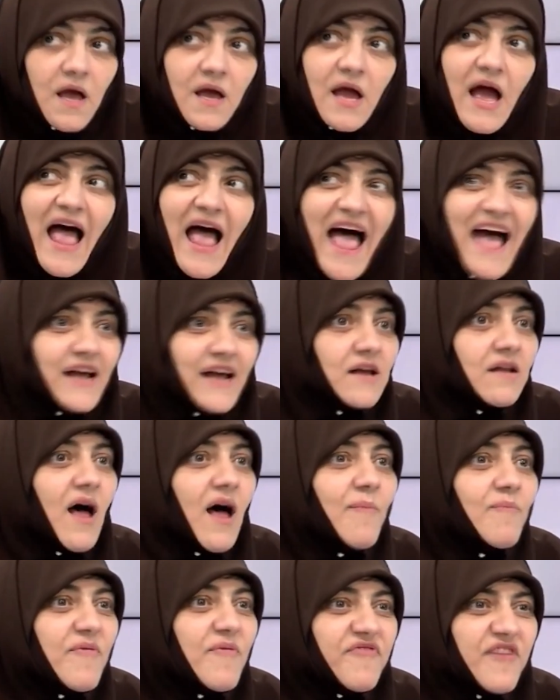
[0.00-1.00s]
أحاكي
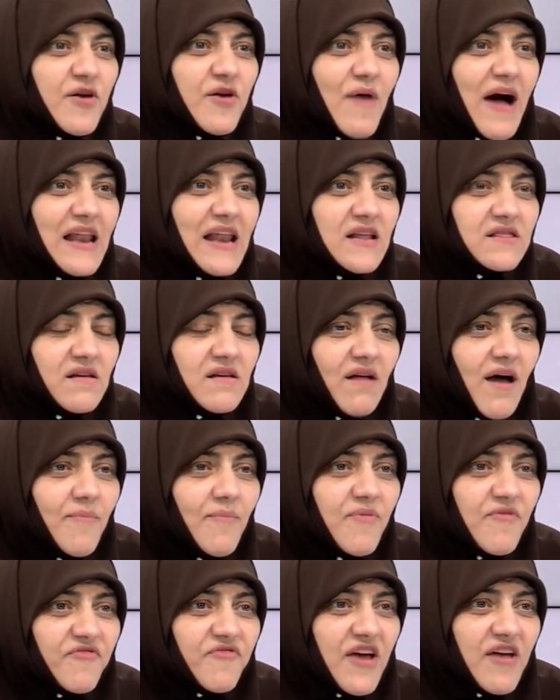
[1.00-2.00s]
الأب في إيه وأقلد
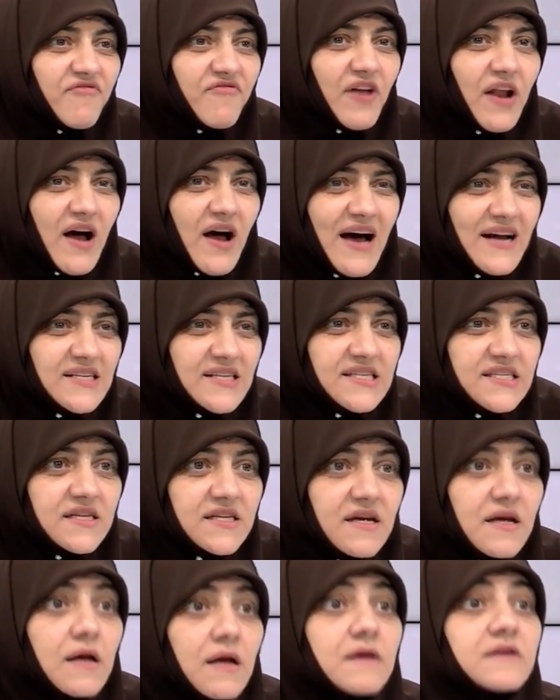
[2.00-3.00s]
الأب في إيه في الغرس
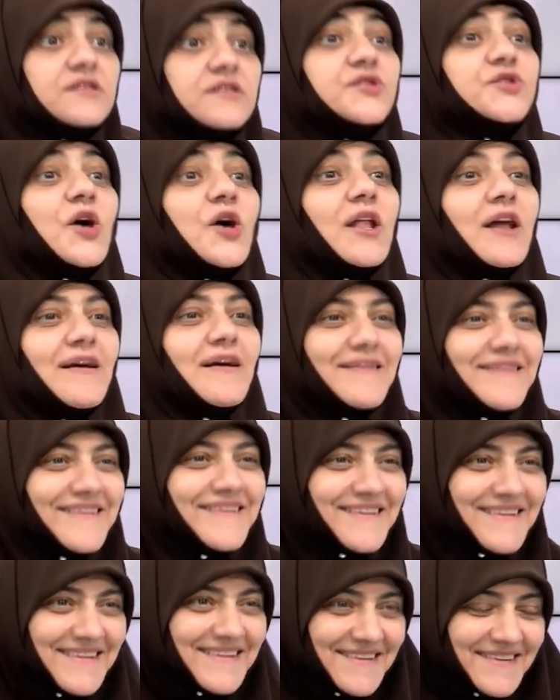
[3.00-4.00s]
الصلاة
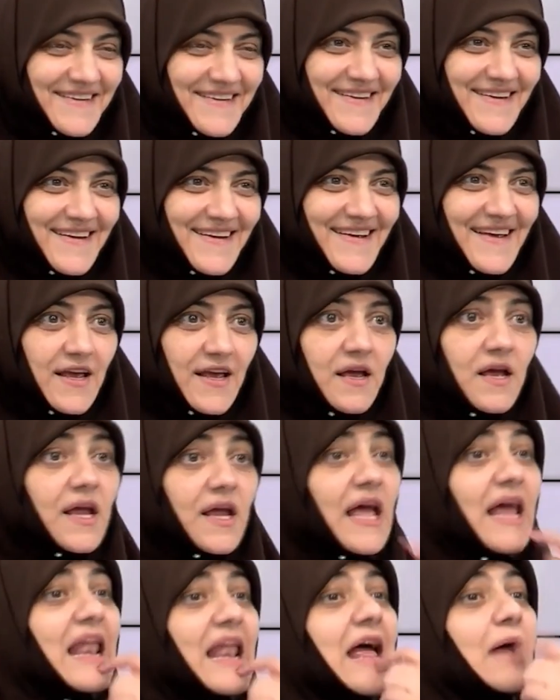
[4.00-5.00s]

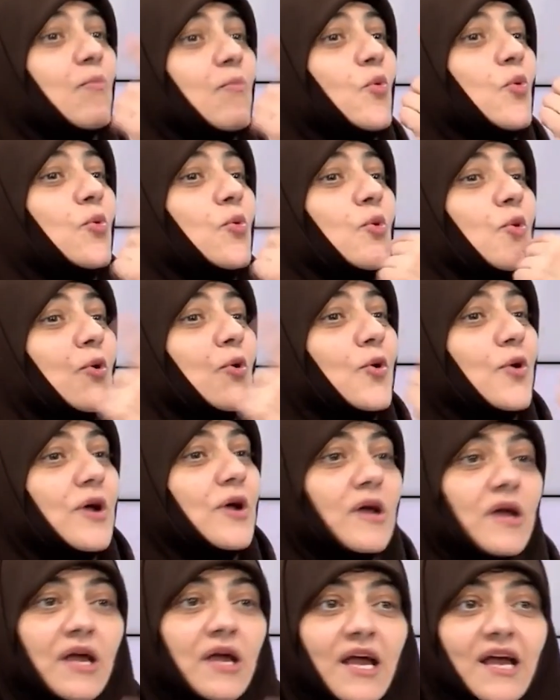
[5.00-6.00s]
كلامه
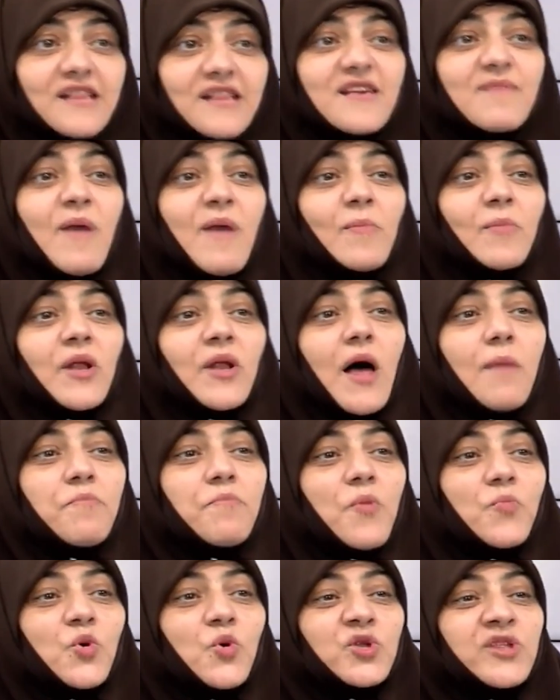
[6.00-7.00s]
اهتمام
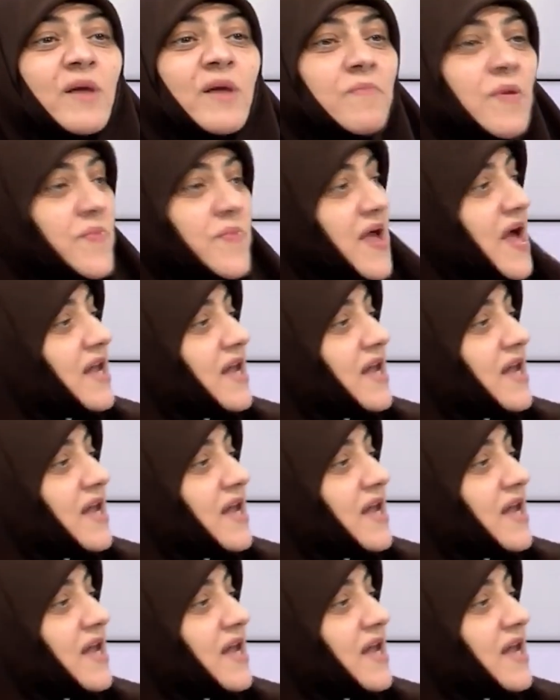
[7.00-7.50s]
الاب مهتم بايه